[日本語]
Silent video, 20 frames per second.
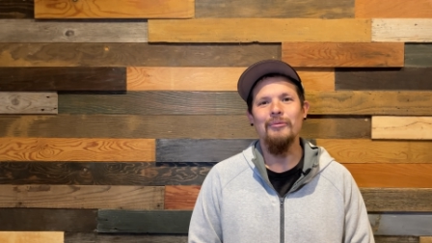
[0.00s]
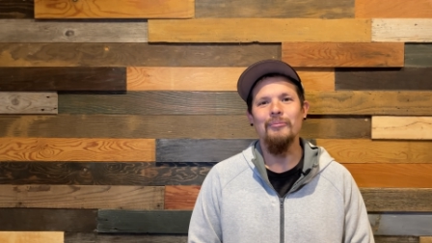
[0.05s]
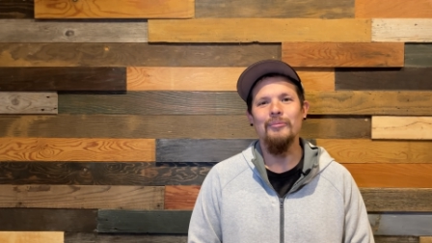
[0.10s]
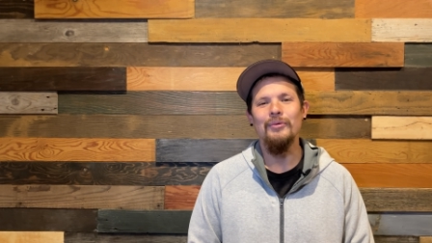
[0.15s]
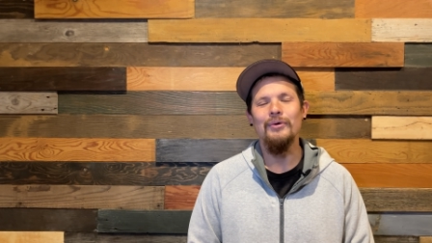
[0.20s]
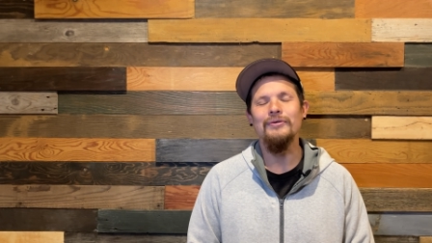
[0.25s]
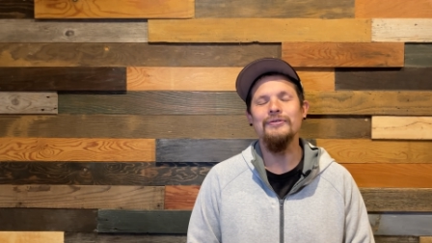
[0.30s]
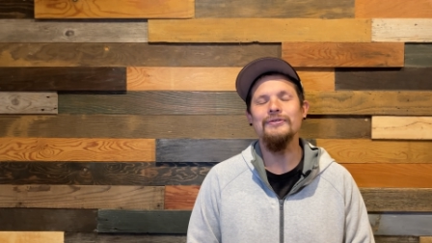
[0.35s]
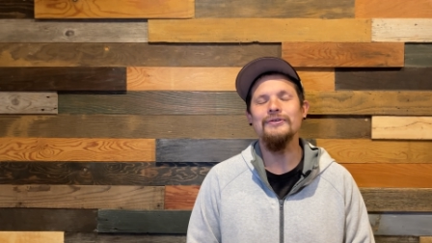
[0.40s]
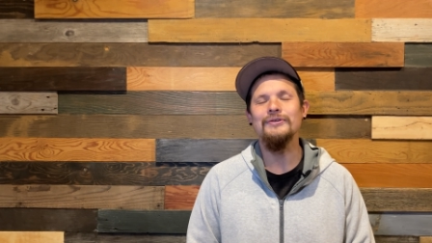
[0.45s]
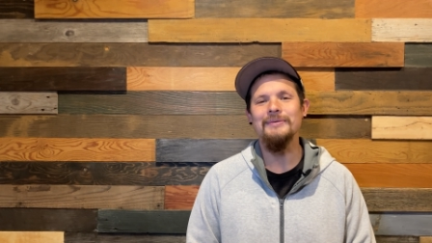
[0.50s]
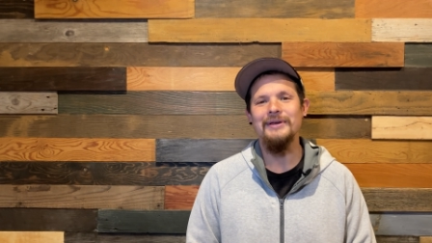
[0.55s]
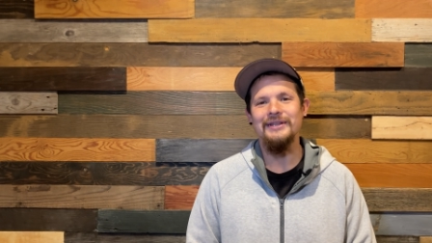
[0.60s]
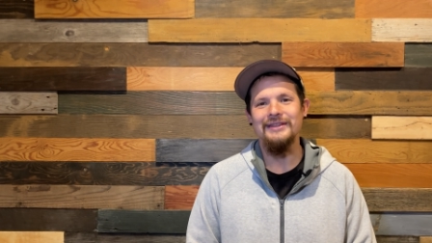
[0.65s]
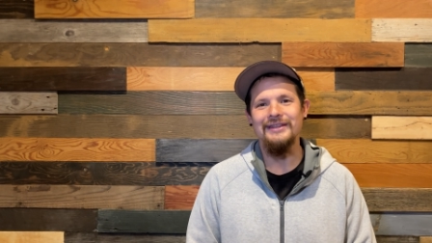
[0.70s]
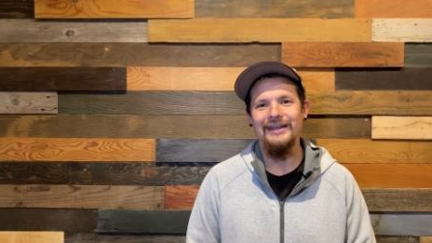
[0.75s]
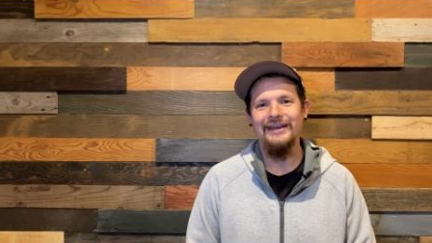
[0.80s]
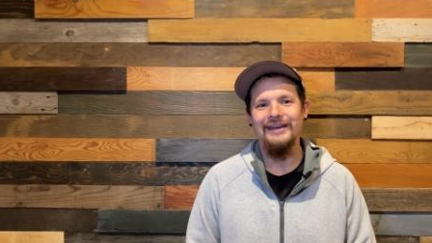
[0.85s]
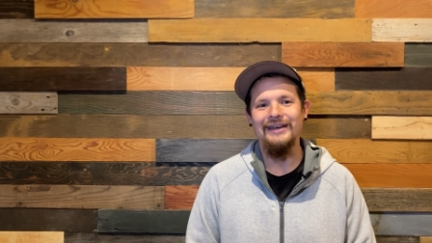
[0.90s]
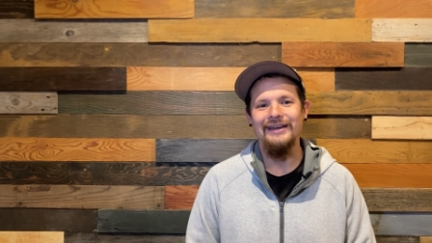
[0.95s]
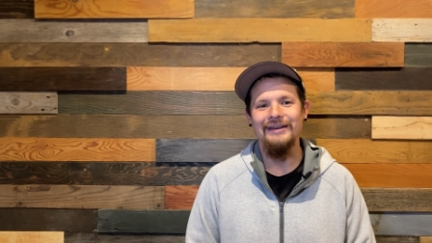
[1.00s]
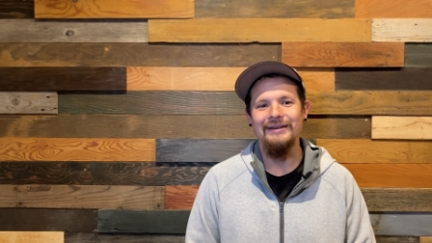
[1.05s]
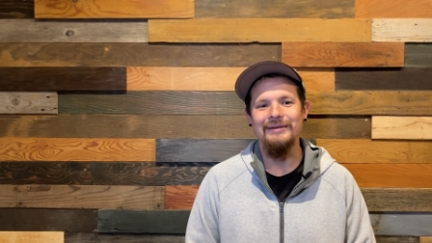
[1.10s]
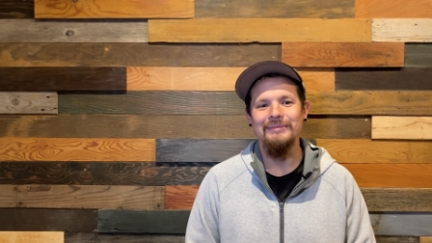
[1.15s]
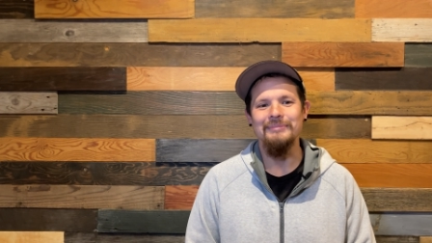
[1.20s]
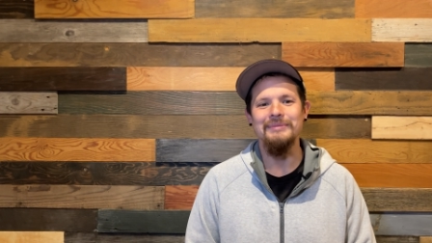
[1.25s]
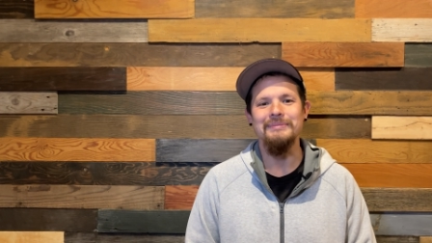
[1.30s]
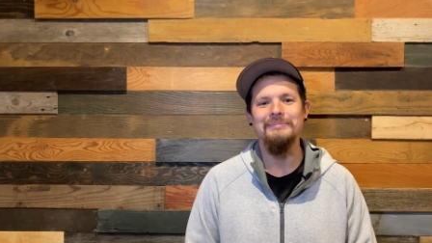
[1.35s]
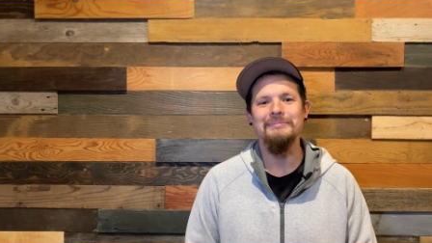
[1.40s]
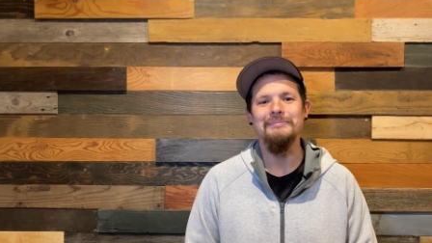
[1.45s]
も含めて
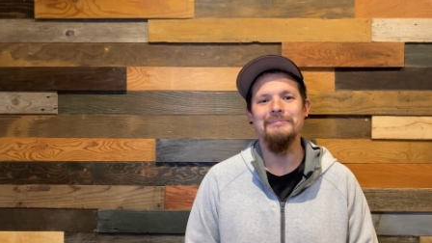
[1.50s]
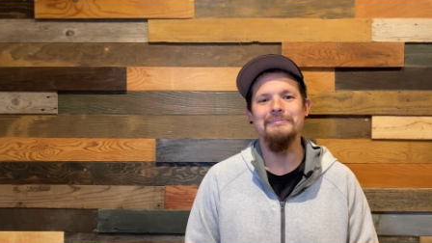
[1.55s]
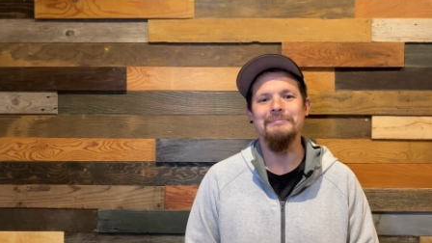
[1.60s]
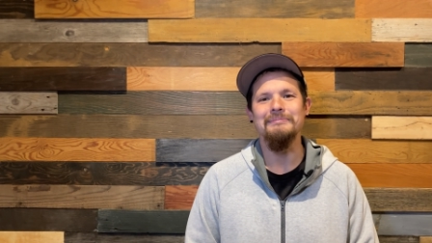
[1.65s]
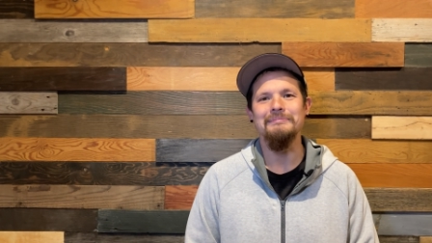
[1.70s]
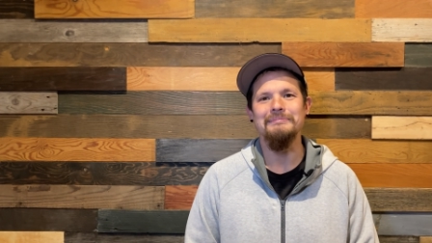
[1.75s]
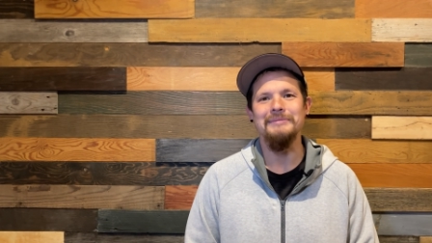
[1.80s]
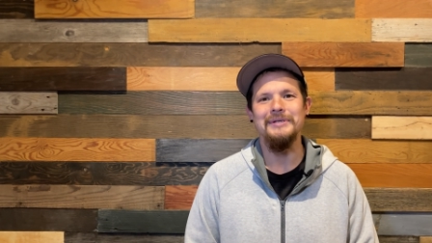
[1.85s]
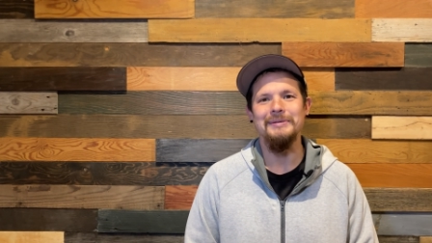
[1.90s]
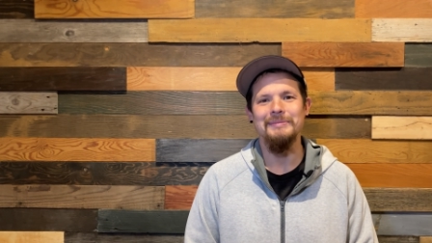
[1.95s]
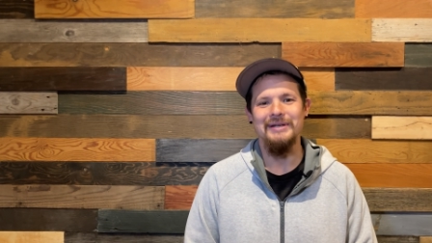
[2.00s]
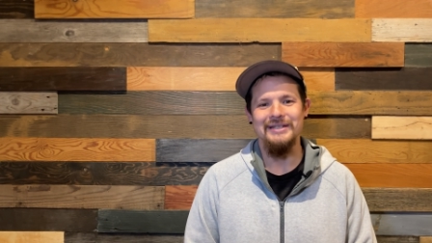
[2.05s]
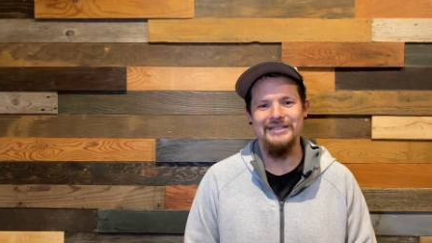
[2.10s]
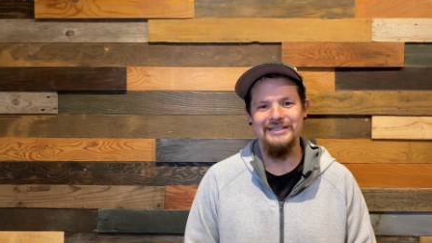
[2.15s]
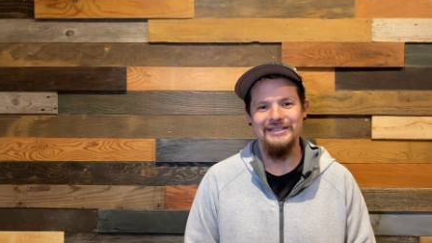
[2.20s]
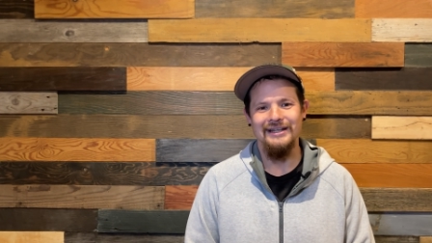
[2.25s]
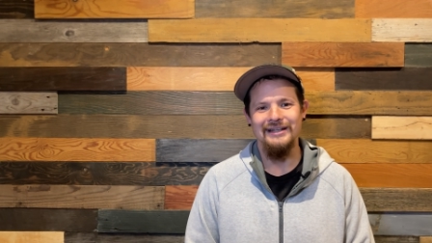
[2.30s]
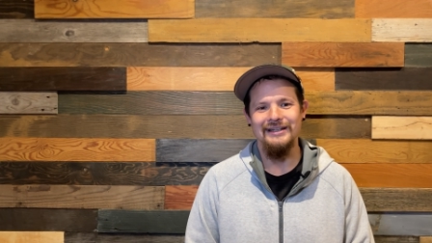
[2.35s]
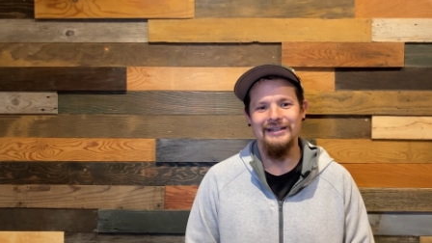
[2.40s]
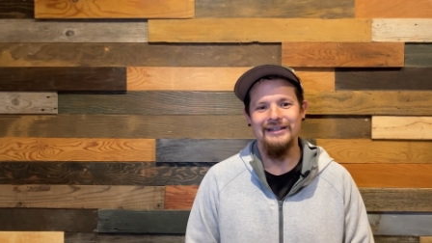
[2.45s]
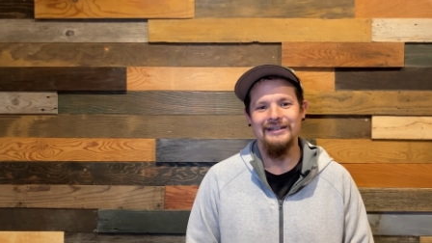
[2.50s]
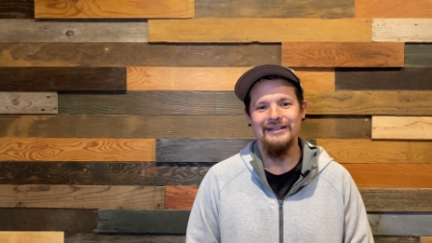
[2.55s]
見ました。